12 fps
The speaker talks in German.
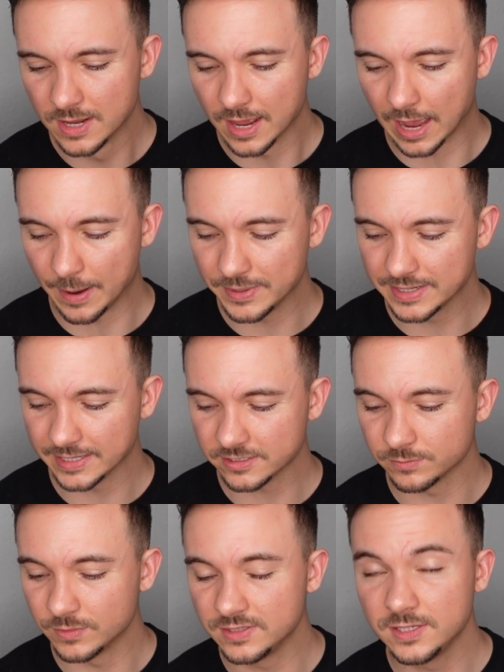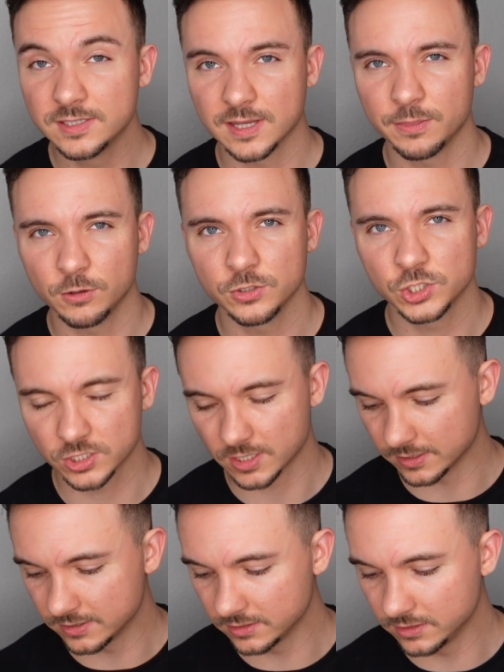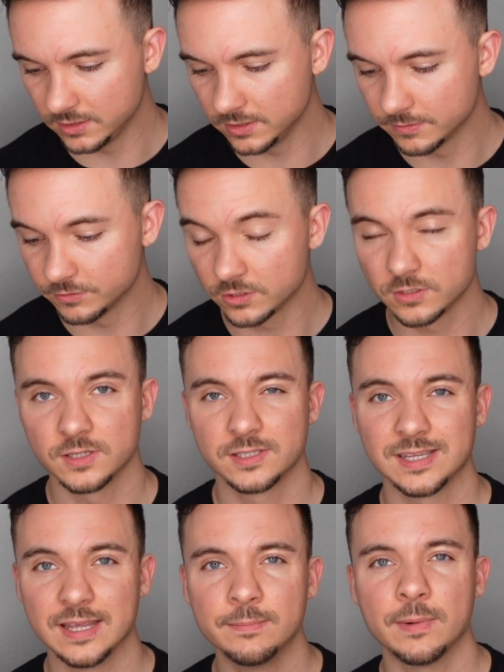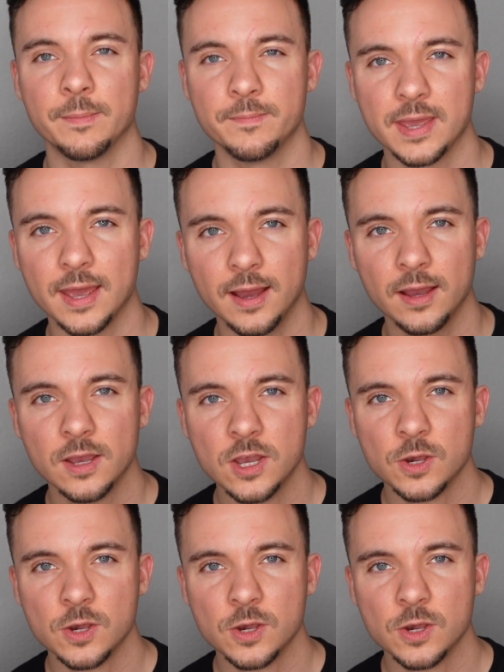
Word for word: Aber jetzt mit dieser neuen Strategie wird es immer mehr.